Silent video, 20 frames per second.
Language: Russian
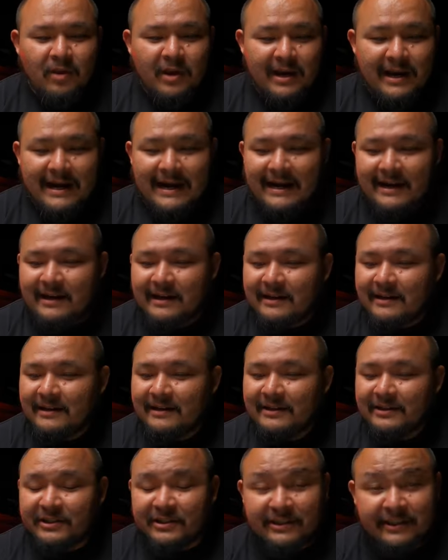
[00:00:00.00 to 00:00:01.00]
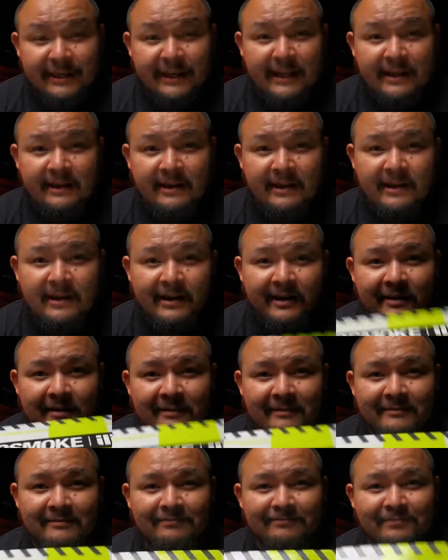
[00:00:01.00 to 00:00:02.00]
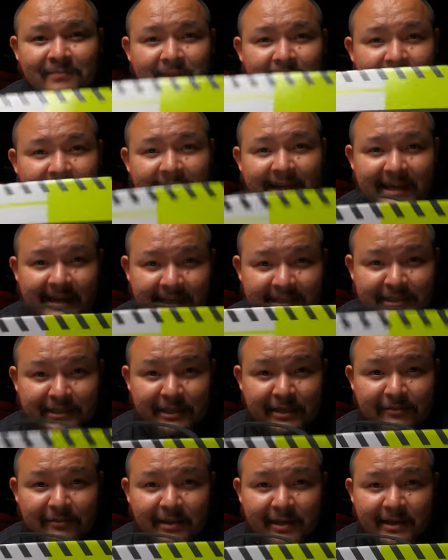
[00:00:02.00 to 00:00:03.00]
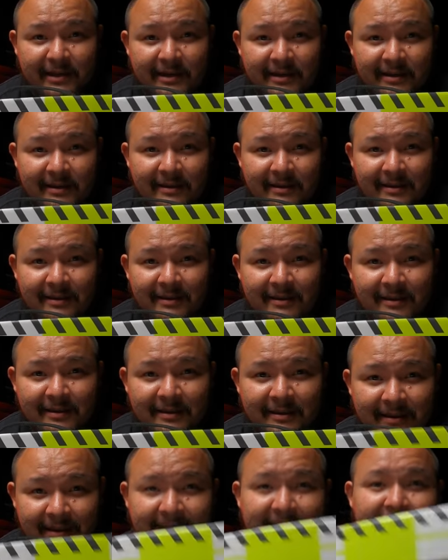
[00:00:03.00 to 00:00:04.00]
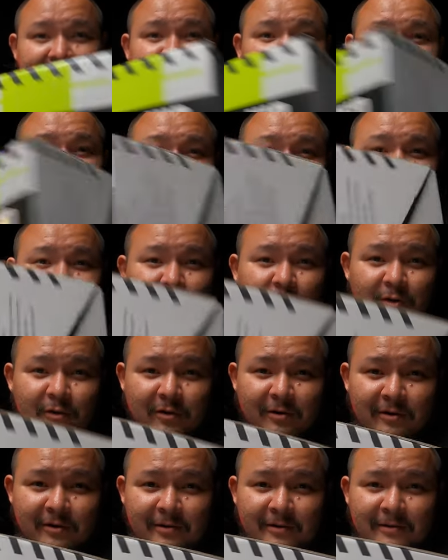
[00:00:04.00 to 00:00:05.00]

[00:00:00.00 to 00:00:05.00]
как стильненько и красивенько это все